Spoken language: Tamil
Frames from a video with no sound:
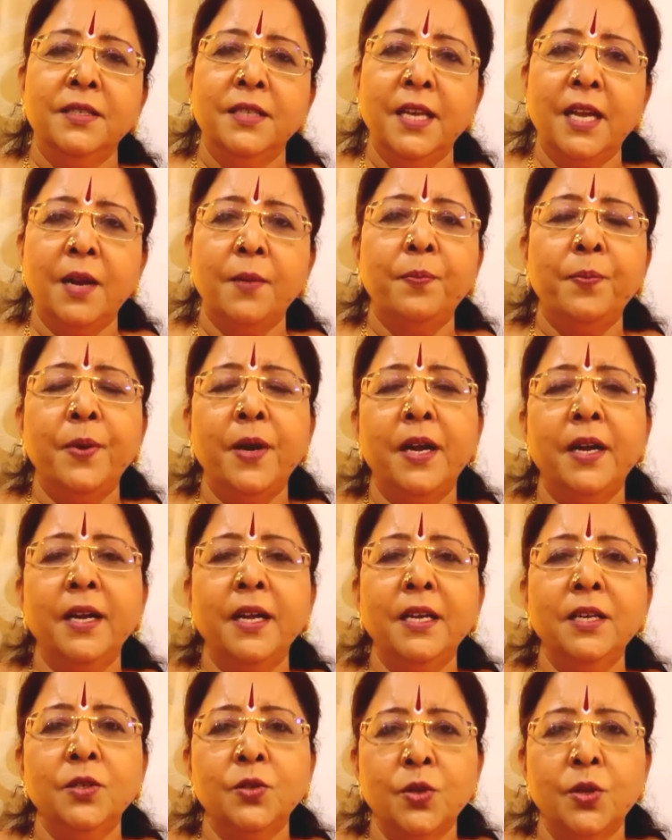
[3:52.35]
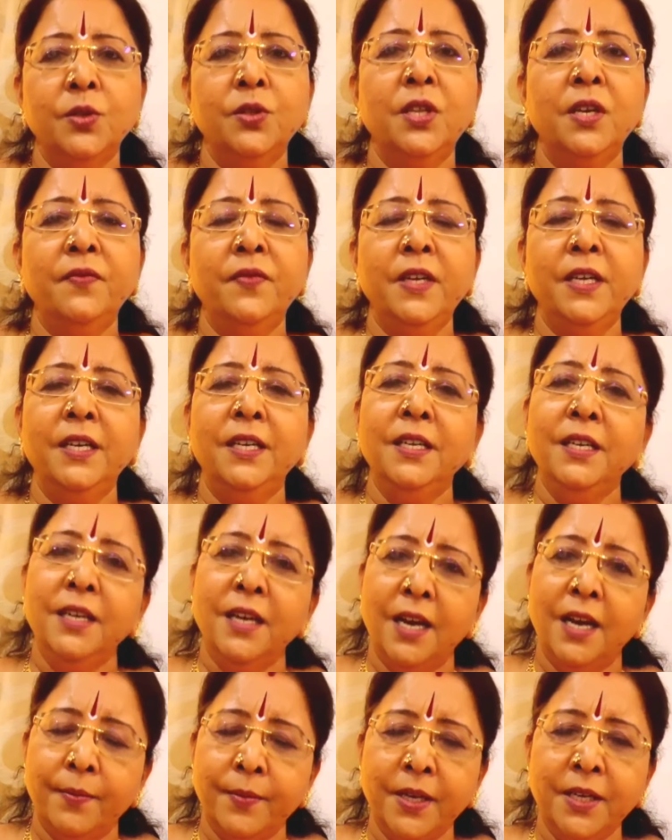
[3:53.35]
சிறப்பான சொந்த வீடு
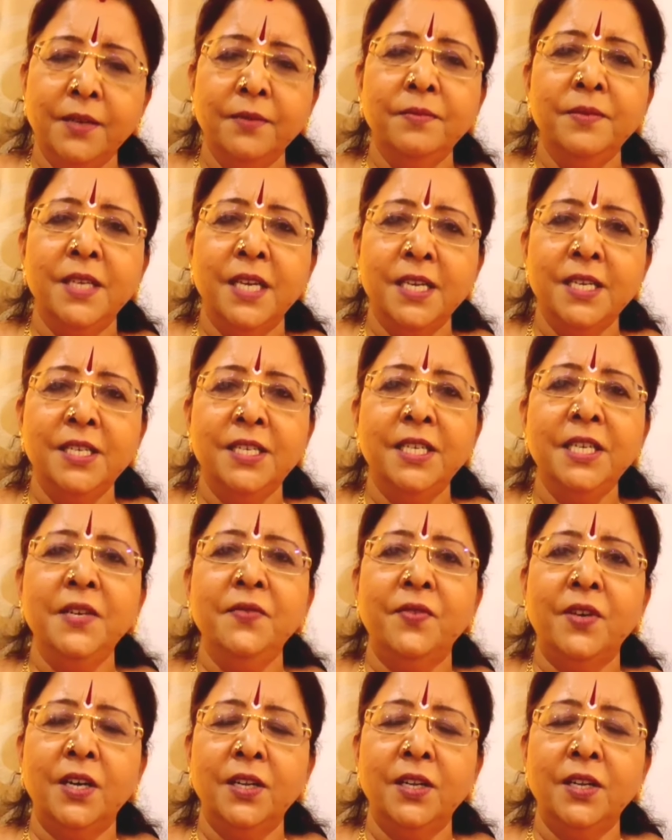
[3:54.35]
அமையும் நன்றி